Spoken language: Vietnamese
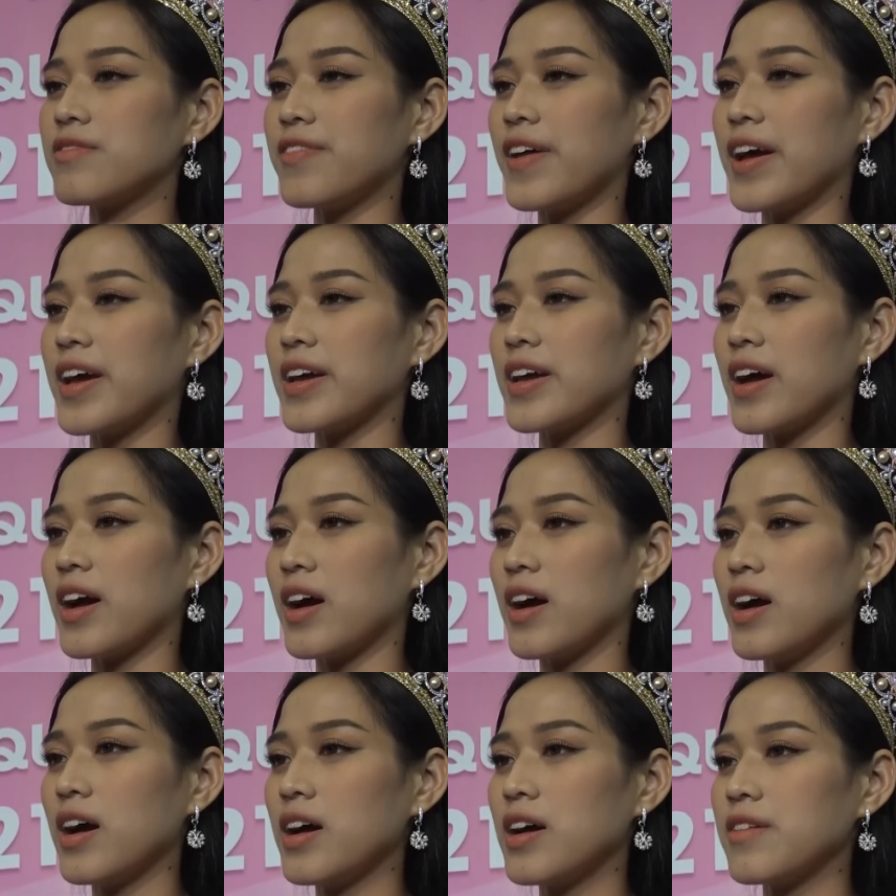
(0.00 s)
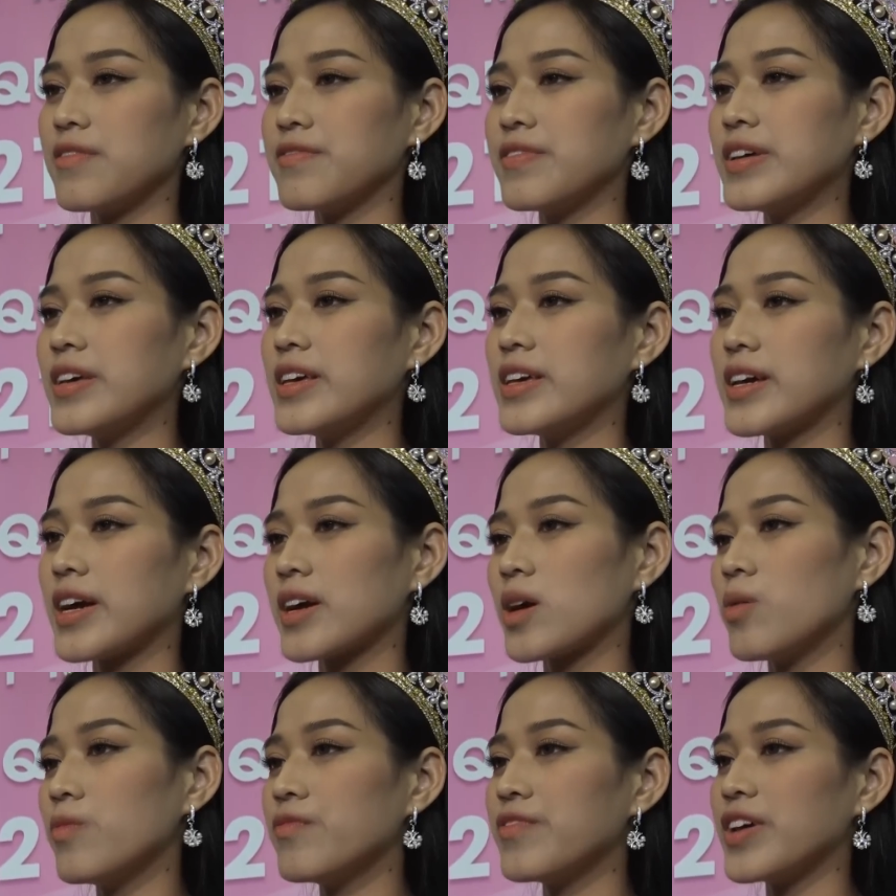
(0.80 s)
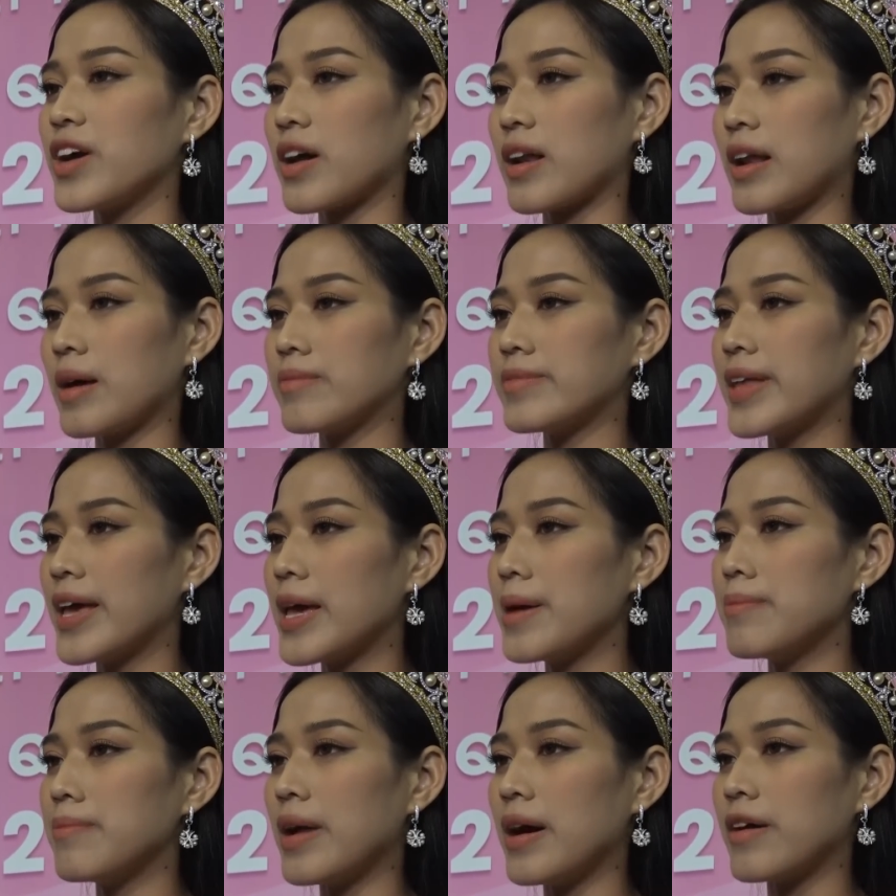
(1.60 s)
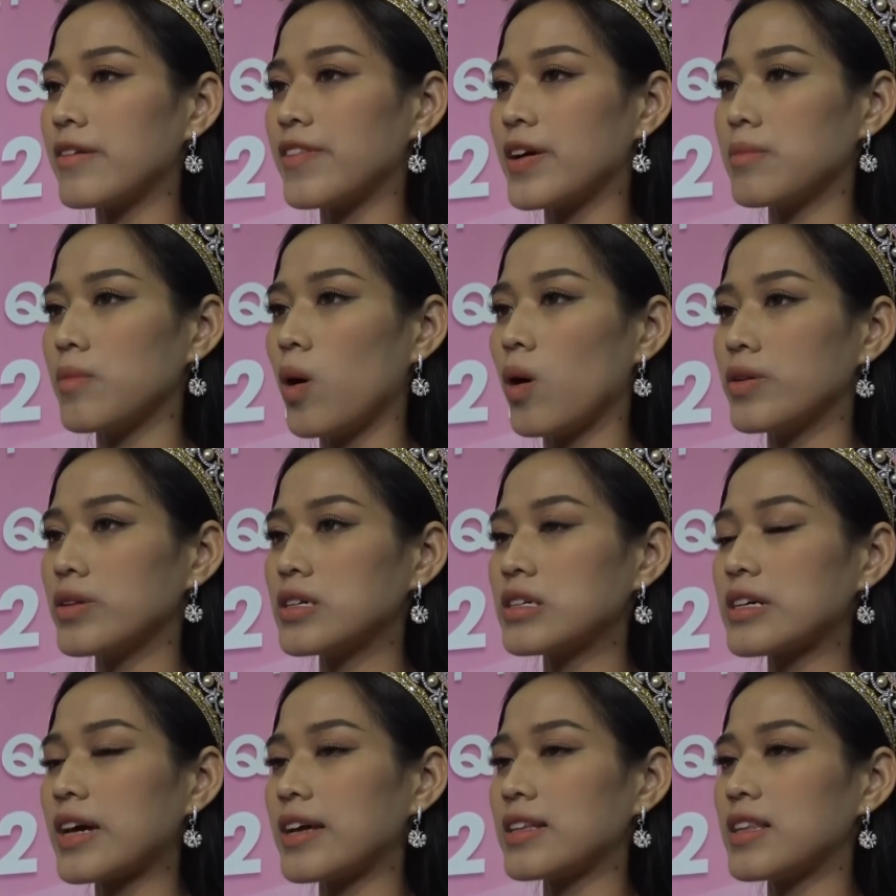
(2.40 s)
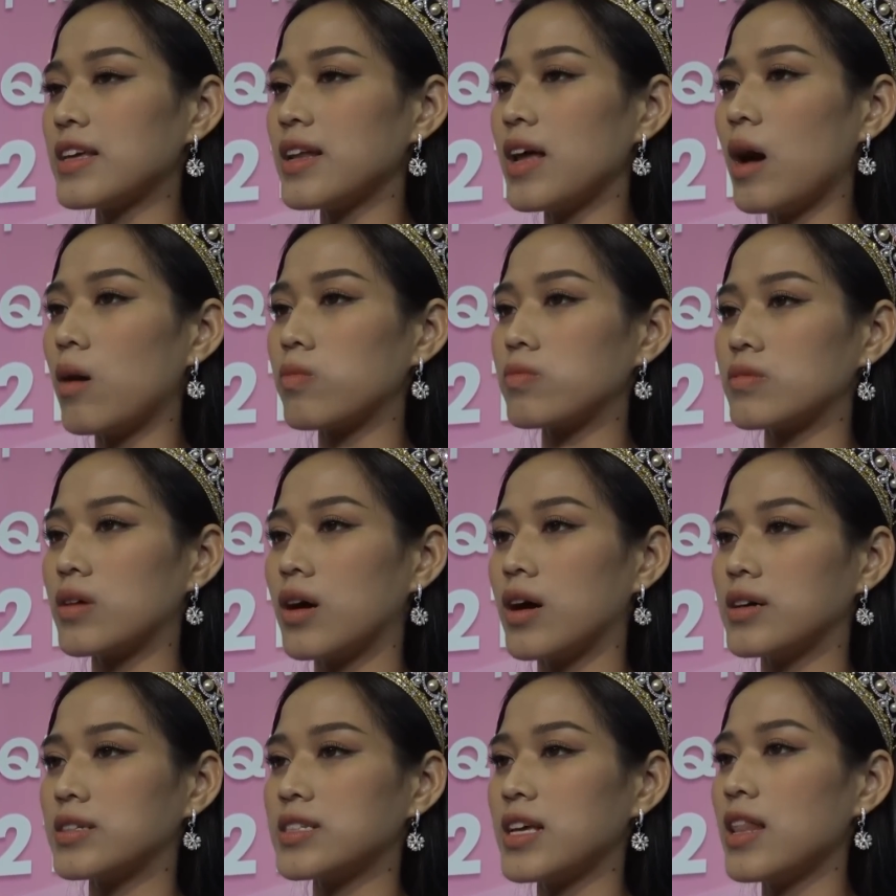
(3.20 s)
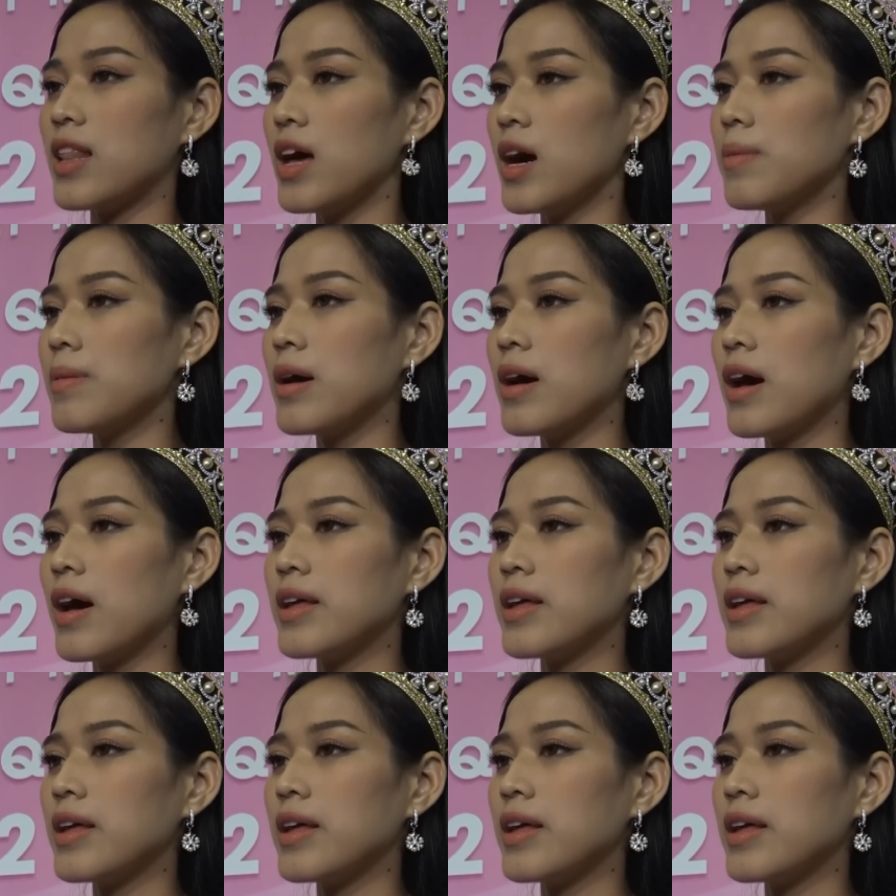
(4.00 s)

phải vì cái công việc làm thêm mà phải bỏ những cái tiết học trên lớp,